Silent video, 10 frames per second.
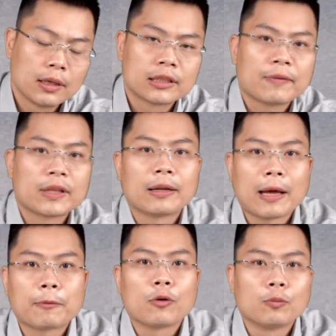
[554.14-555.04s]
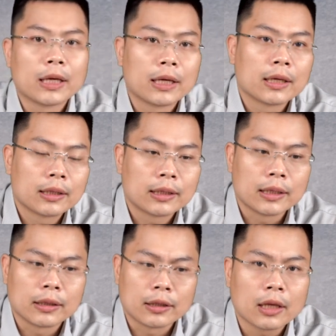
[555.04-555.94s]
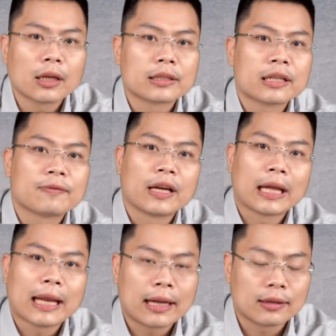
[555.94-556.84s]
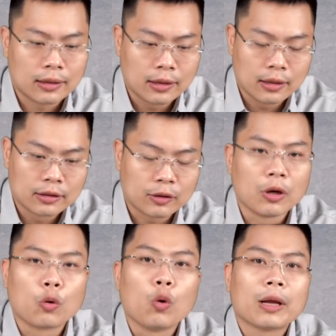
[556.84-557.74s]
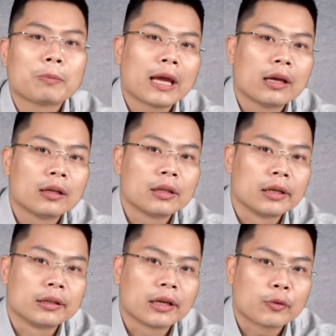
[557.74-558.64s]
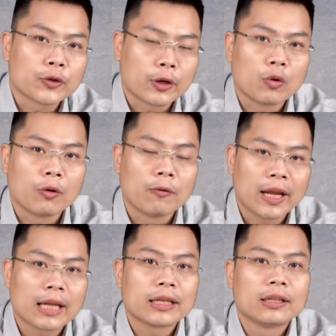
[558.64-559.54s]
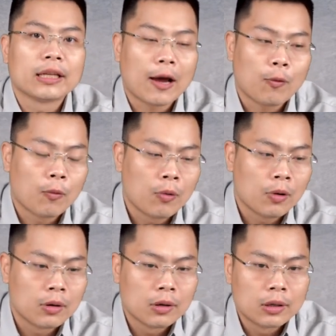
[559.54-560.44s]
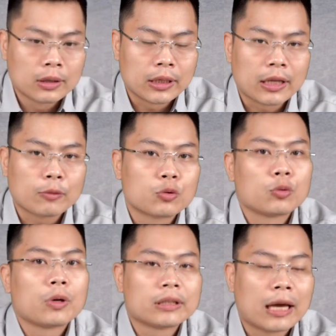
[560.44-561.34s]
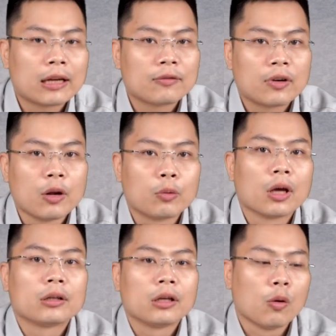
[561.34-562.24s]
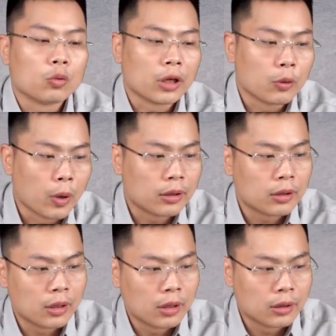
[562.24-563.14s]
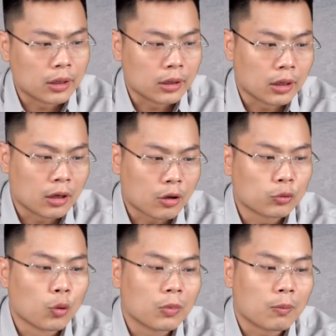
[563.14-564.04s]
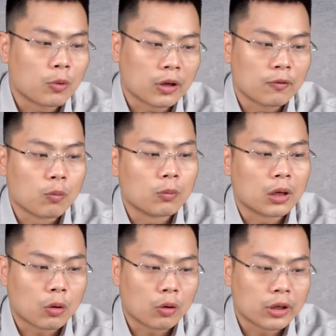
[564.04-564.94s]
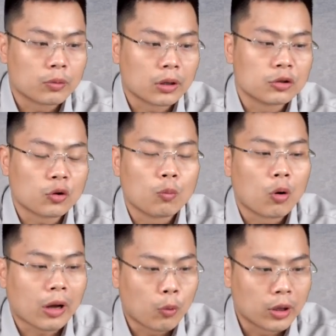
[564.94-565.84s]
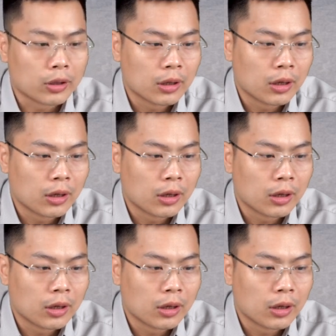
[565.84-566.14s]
xét về tiềm năng của công ty thì thứ nhất là xét về ngắn hạn trong nửa cuối năm nay thì tình hình kinh doanh của VSH sẽ như thế nào thì theo như chúng tôi đánh giá với điều kiện khí hậu của Tây Nguyên thì ờ, Con Tum là một cái vùng mà có khí hậu nhiệt đới gió mùa cao nguyên